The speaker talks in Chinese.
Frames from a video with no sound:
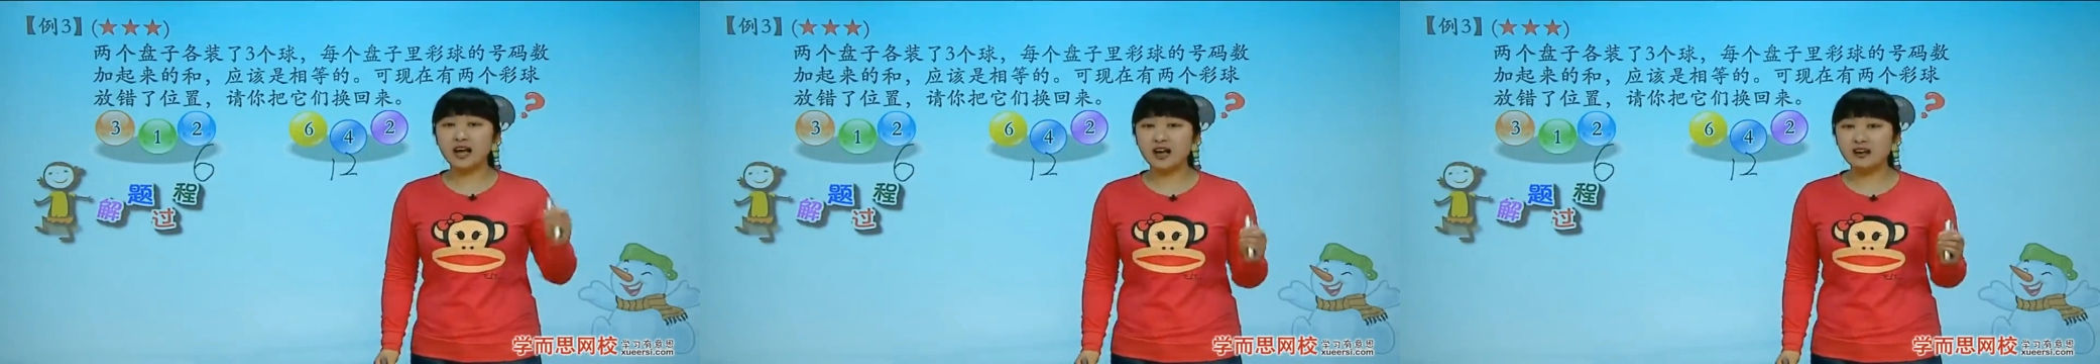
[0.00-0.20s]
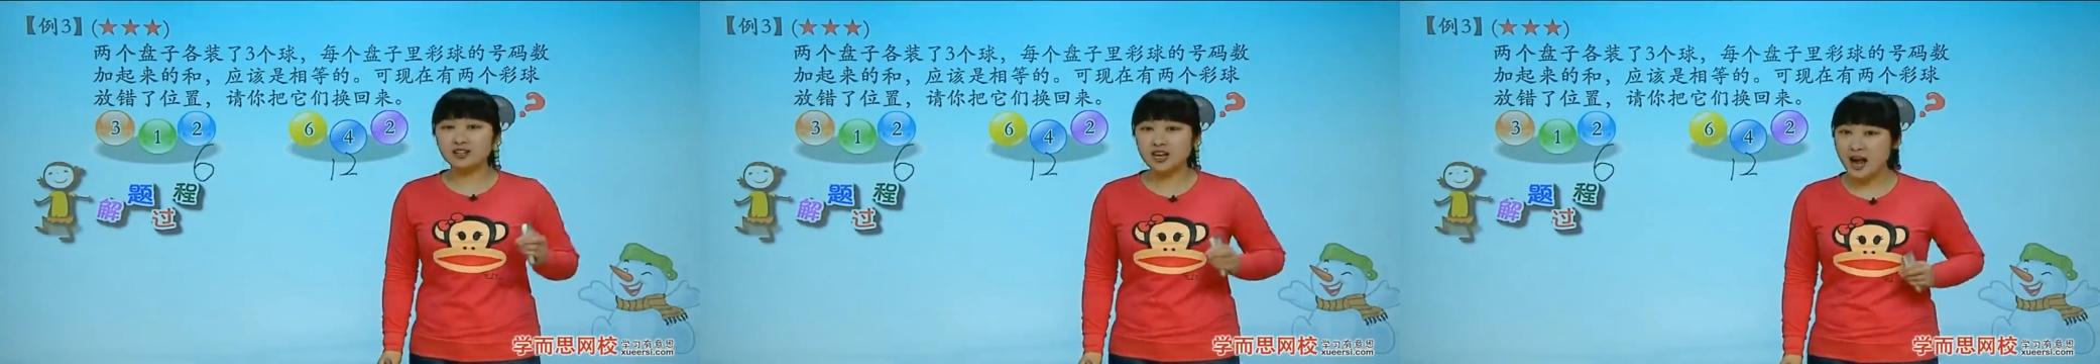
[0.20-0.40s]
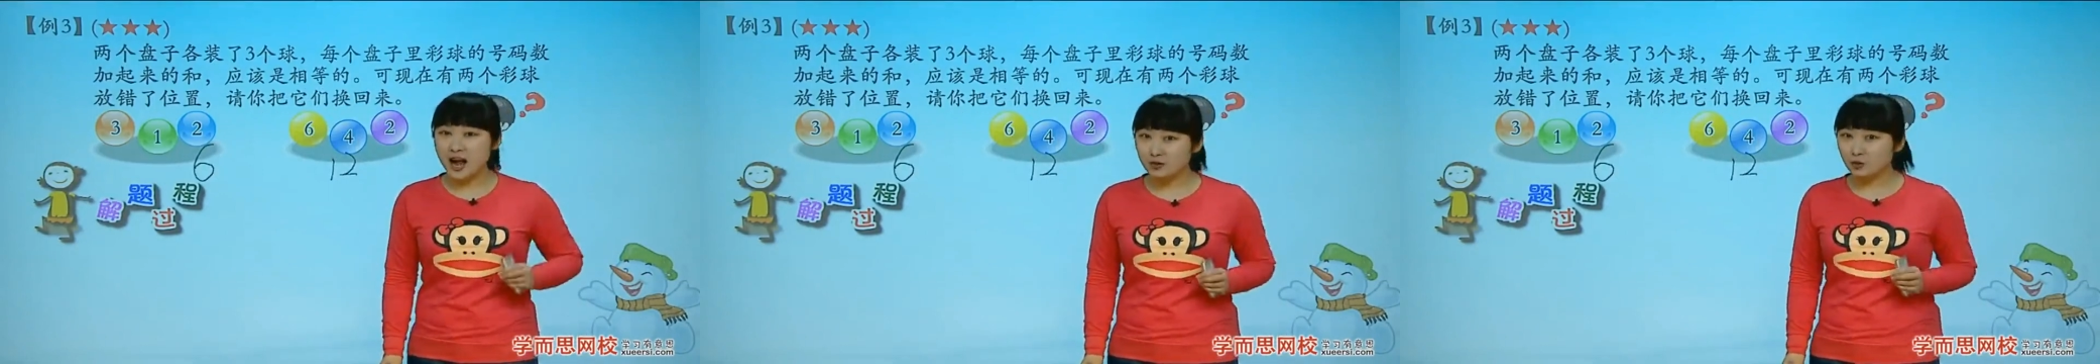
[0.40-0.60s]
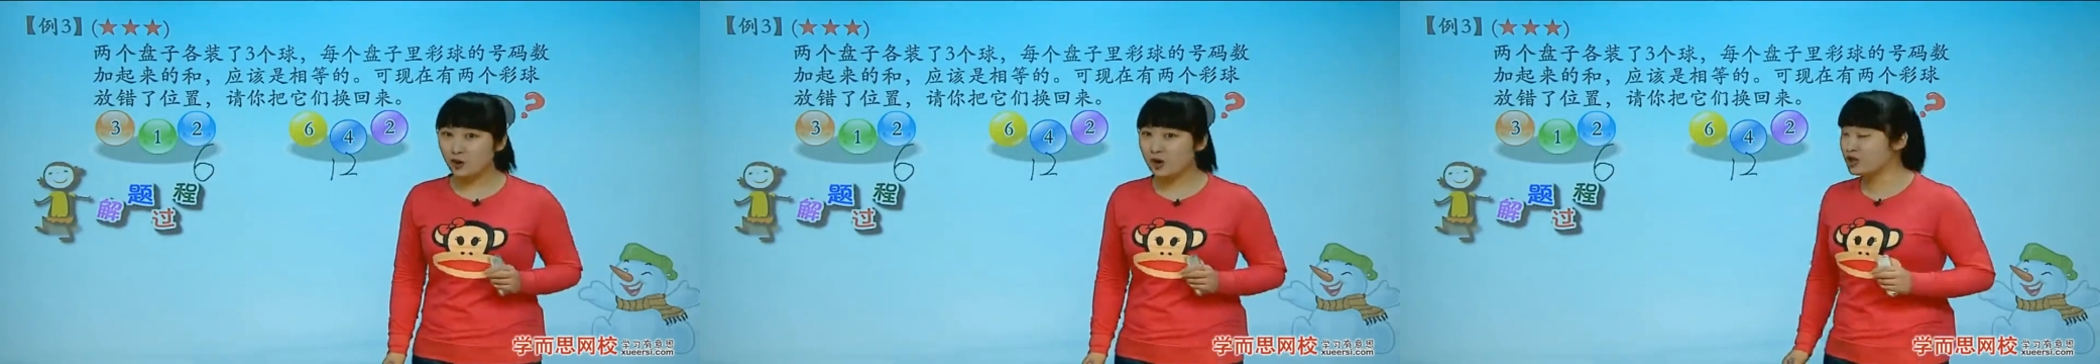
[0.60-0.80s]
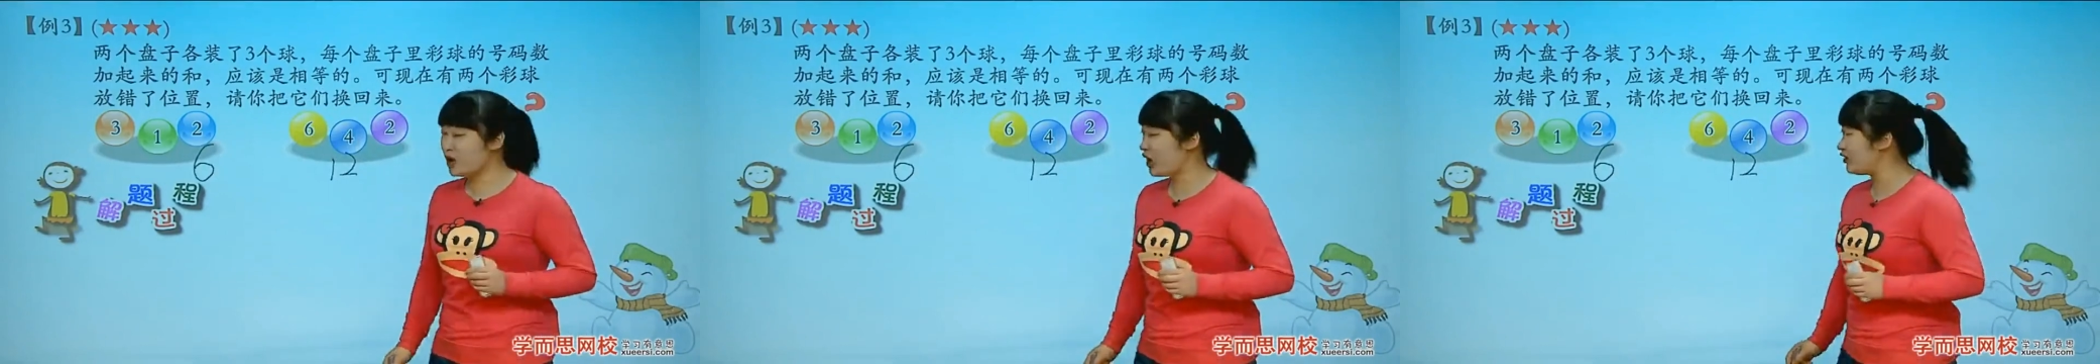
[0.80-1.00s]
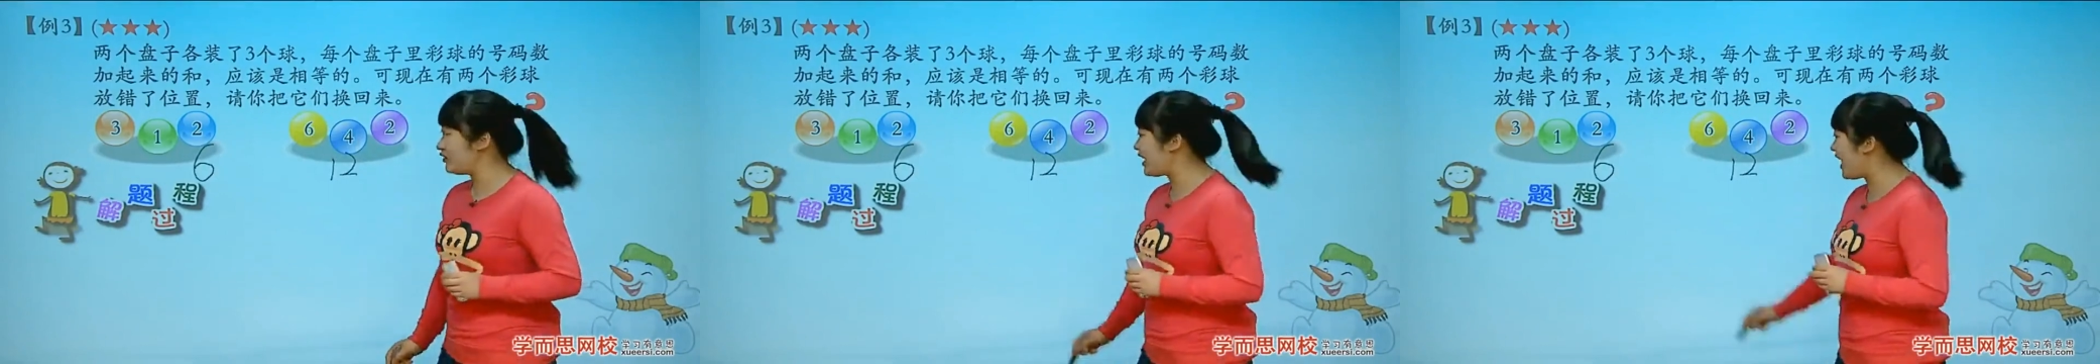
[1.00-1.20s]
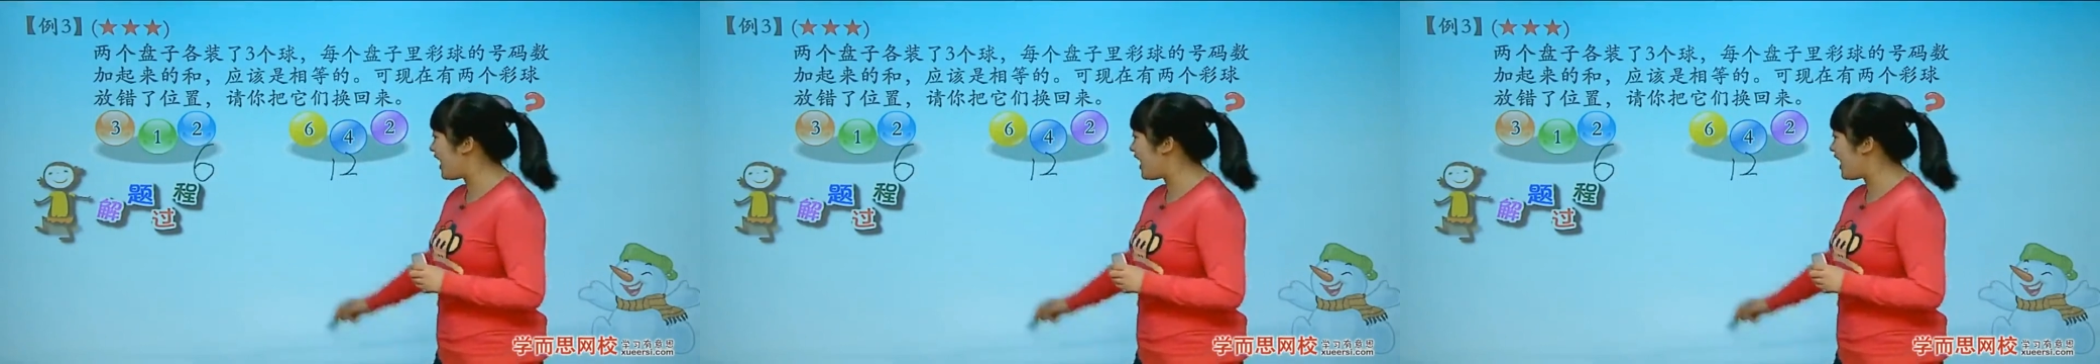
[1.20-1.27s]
相差多少呢？